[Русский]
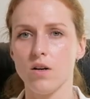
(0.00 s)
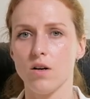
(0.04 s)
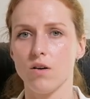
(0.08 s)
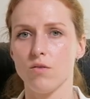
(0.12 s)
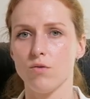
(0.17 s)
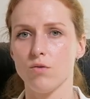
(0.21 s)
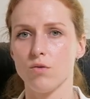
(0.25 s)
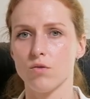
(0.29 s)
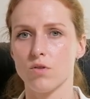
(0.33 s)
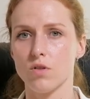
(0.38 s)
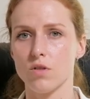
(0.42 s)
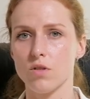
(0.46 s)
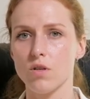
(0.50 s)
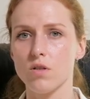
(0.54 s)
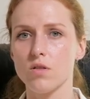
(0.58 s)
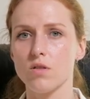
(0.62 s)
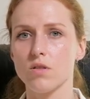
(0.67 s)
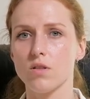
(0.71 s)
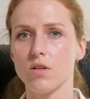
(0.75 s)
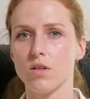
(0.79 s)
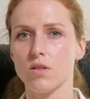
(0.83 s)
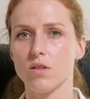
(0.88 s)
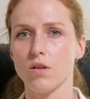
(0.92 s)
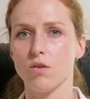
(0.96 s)
А вот.
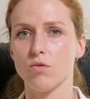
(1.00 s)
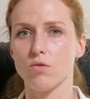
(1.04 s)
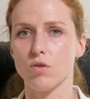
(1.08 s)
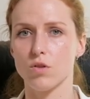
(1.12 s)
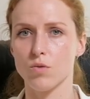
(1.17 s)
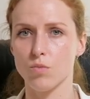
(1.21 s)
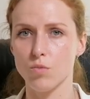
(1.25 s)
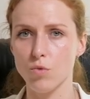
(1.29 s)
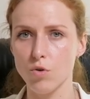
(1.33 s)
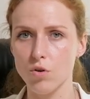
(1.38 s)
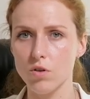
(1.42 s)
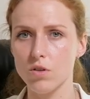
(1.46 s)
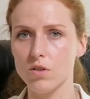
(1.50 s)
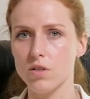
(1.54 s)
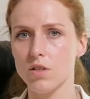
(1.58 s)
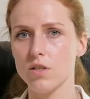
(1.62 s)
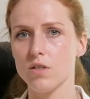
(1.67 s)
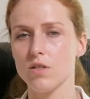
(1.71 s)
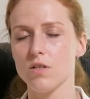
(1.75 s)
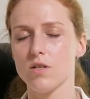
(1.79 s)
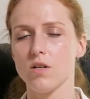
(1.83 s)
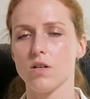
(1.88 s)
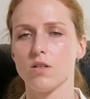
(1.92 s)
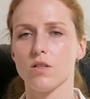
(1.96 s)
Естественно, когда у нас много
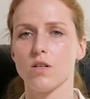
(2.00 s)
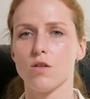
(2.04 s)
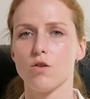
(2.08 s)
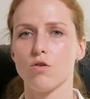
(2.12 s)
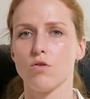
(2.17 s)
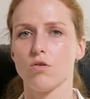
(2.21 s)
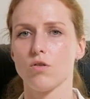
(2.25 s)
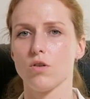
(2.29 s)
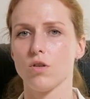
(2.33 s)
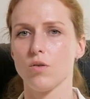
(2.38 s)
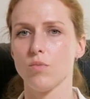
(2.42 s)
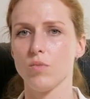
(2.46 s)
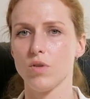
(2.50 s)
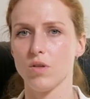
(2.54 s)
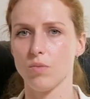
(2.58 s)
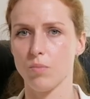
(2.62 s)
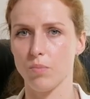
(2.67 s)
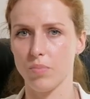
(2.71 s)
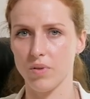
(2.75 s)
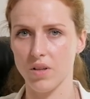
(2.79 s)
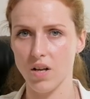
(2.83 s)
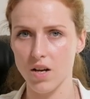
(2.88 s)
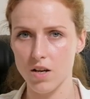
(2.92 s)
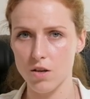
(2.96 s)
слезы, когда человек именно
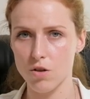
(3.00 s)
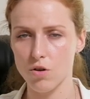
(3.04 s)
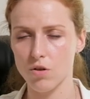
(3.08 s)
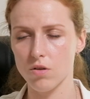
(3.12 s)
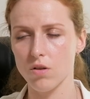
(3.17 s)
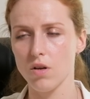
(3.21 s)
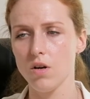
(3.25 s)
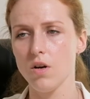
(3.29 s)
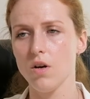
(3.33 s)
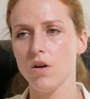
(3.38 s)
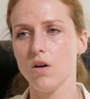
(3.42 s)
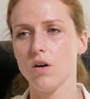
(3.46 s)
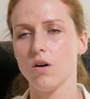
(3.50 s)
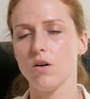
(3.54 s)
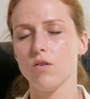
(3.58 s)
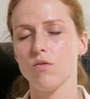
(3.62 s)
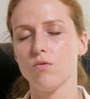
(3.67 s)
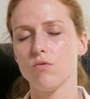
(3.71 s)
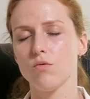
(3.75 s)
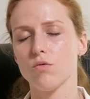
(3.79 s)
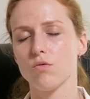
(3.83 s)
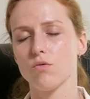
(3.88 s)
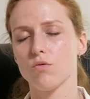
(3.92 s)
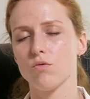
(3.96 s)
плачет,
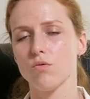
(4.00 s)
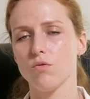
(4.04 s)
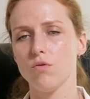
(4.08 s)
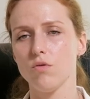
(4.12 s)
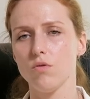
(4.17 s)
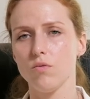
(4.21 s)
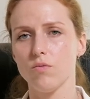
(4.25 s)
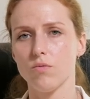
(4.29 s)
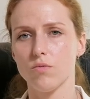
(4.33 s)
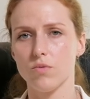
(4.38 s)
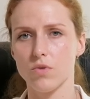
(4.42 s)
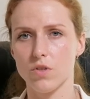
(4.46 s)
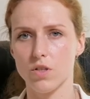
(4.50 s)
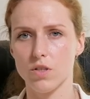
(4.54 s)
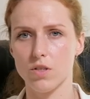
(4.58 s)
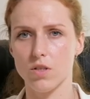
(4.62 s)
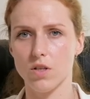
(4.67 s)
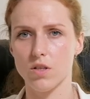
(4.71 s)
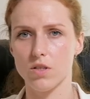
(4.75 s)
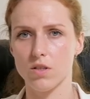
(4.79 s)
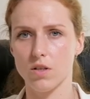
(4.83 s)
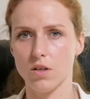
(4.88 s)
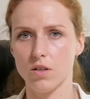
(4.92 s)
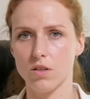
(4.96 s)
вот, то
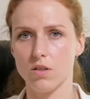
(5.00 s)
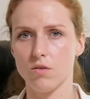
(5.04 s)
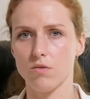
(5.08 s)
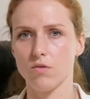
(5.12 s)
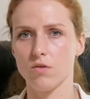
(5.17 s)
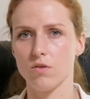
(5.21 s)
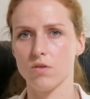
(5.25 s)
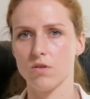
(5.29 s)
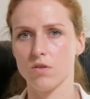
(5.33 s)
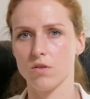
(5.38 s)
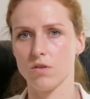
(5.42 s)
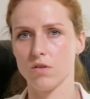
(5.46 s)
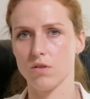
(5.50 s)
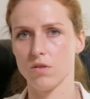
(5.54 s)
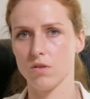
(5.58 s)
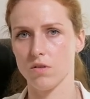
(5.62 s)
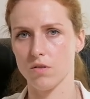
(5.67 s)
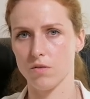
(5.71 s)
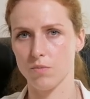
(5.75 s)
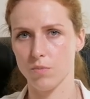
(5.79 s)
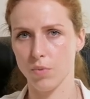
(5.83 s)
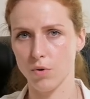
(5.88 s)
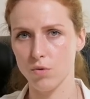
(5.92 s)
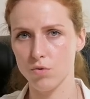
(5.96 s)
слеза скатывается
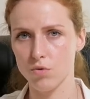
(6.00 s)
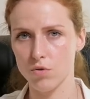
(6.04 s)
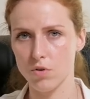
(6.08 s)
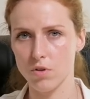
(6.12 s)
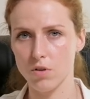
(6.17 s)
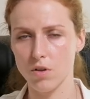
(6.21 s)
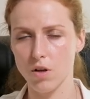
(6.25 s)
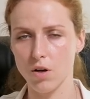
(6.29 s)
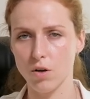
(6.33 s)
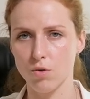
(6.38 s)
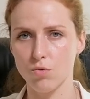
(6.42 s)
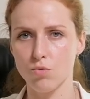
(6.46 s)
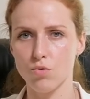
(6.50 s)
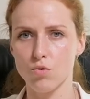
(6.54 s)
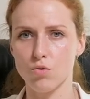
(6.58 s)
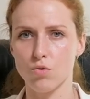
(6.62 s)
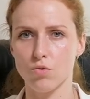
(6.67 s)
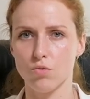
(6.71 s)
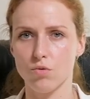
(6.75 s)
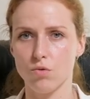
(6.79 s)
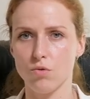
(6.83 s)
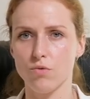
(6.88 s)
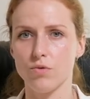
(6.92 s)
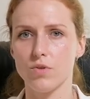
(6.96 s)
и просто наружу,
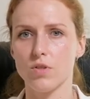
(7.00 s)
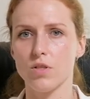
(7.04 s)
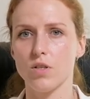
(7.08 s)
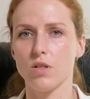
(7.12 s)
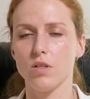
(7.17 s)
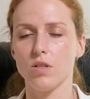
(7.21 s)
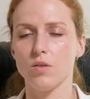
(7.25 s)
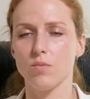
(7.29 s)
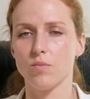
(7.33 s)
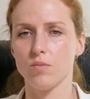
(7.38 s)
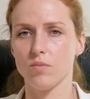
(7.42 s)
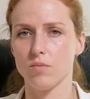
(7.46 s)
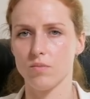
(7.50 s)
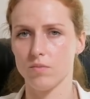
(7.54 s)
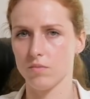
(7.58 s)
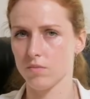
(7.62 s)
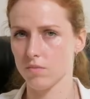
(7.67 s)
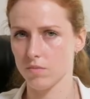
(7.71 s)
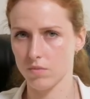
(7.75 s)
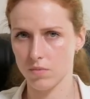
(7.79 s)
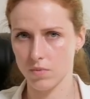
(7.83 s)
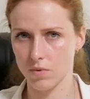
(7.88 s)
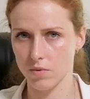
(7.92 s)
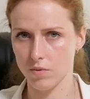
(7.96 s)
но в в целом
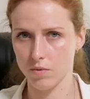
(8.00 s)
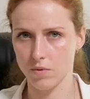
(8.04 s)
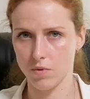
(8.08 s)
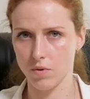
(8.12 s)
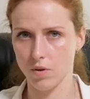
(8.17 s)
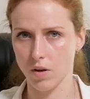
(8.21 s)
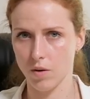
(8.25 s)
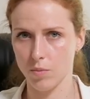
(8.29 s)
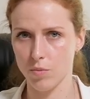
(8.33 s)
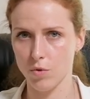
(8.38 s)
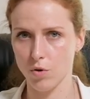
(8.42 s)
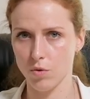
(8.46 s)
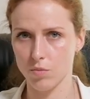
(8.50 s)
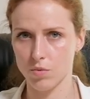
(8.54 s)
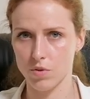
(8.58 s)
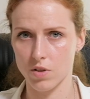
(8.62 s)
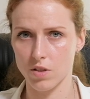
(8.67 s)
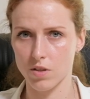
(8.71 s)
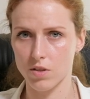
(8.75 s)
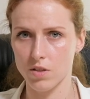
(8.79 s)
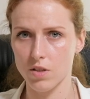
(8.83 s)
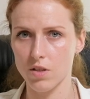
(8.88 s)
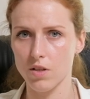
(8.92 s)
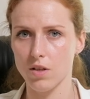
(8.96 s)
объем
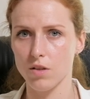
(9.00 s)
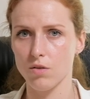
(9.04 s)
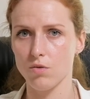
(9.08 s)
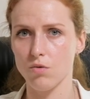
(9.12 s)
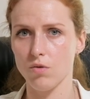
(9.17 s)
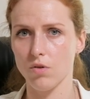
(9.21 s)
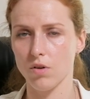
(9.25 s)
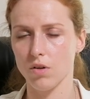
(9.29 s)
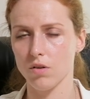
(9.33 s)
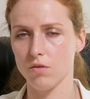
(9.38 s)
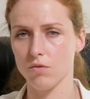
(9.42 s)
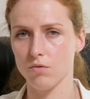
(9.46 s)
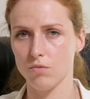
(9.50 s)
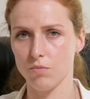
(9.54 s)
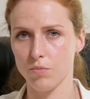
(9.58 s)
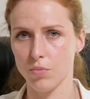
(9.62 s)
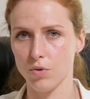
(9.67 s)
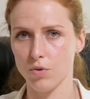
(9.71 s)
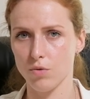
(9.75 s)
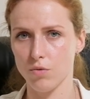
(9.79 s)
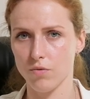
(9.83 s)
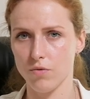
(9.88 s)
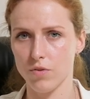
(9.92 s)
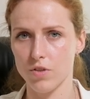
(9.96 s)
слезы, который
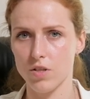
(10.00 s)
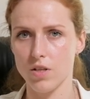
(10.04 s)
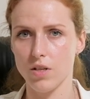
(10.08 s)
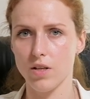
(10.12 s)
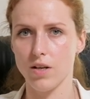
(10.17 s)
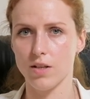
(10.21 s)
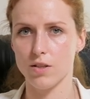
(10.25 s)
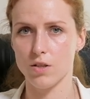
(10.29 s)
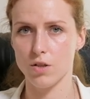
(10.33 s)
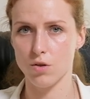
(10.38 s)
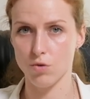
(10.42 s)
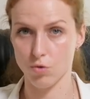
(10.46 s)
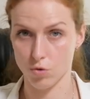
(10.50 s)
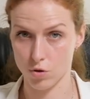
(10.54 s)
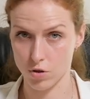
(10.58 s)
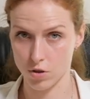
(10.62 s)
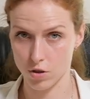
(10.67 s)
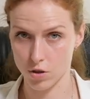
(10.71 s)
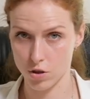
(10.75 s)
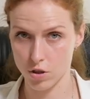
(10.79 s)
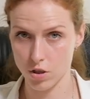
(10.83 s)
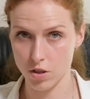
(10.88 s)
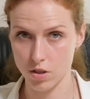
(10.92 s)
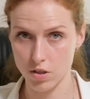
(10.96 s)
выделяет
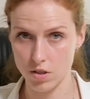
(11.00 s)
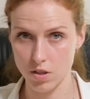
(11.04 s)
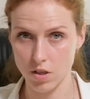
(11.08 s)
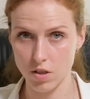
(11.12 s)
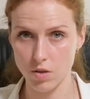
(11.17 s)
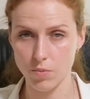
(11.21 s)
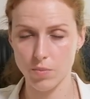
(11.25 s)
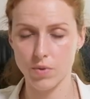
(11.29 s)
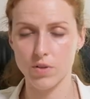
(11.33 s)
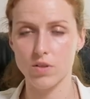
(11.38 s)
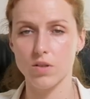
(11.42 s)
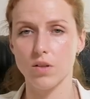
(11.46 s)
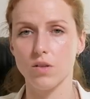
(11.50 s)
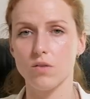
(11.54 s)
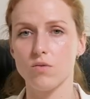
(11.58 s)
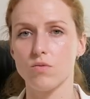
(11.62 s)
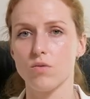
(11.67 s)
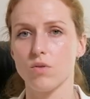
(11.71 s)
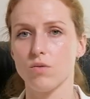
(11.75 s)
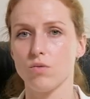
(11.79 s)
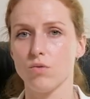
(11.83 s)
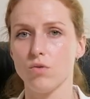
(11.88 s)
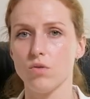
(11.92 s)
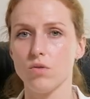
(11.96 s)
слезная железа
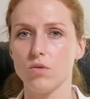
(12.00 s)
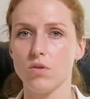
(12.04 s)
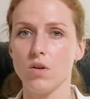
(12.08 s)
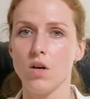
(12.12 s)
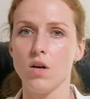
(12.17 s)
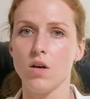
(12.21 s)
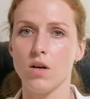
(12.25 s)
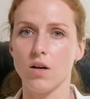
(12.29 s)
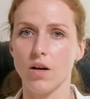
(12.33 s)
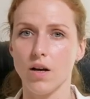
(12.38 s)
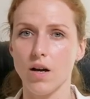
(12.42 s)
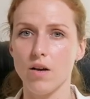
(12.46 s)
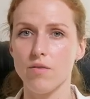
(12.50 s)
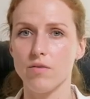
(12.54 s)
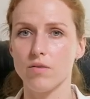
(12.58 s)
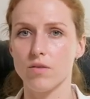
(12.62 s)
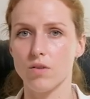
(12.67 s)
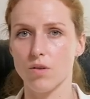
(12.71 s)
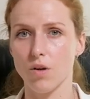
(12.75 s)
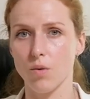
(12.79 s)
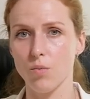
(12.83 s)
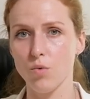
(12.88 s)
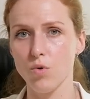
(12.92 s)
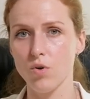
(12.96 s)
непосредственно, он равен
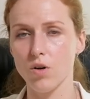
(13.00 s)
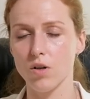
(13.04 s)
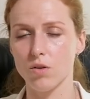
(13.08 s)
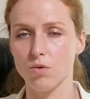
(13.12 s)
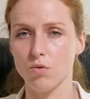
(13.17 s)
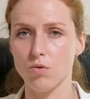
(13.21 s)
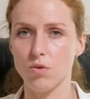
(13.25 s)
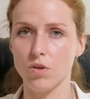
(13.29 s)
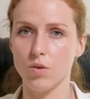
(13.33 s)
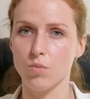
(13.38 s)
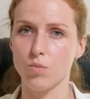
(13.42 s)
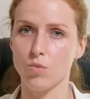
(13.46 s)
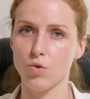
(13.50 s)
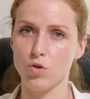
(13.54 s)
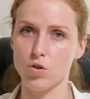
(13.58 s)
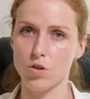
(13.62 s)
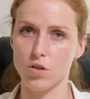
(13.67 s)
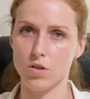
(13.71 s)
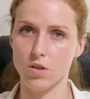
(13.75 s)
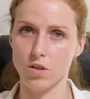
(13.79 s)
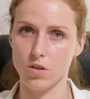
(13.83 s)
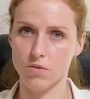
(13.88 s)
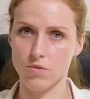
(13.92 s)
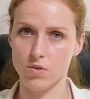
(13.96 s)
тому, который
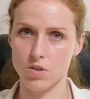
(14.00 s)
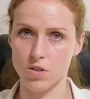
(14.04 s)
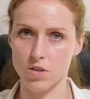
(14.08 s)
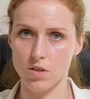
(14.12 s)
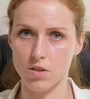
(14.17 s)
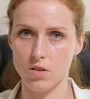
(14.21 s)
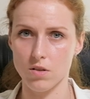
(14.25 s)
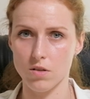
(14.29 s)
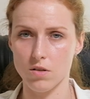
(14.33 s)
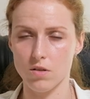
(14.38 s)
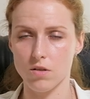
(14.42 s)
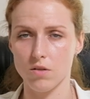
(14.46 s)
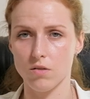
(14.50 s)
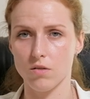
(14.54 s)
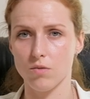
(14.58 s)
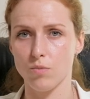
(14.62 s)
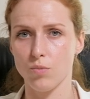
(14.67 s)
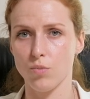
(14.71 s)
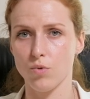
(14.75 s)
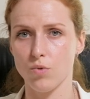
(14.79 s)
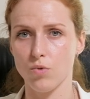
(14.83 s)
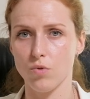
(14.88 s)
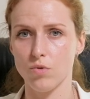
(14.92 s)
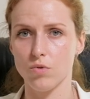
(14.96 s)
может отвестись э,
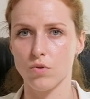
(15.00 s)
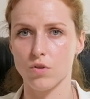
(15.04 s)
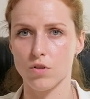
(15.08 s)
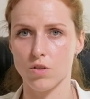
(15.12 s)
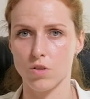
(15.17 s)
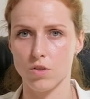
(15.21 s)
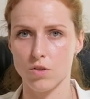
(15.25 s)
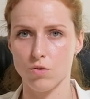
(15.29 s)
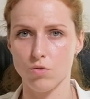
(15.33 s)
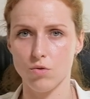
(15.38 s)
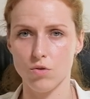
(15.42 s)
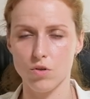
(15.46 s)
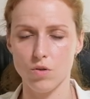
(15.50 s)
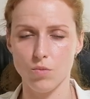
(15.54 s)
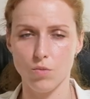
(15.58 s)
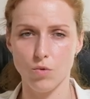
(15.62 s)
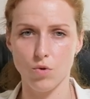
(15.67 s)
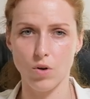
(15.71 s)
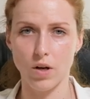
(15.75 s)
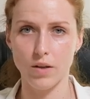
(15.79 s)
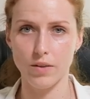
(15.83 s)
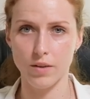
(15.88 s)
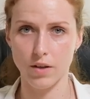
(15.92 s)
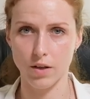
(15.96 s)
по носослезному
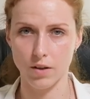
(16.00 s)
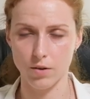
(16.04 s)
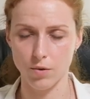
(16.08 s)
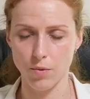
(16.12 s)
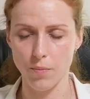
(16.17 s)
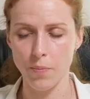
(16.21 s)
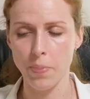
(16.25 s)
каналу,